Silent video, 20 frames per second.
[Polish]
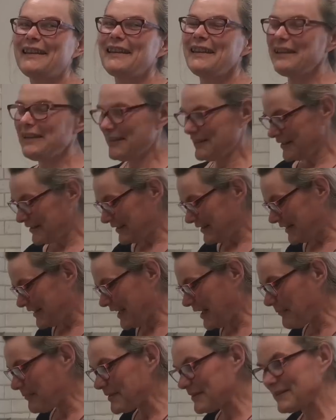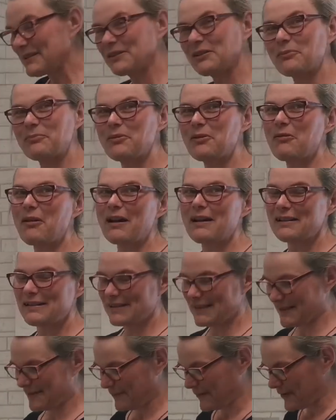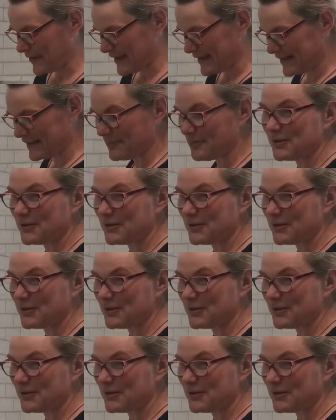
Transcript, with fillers: I ja będę robiła swoje.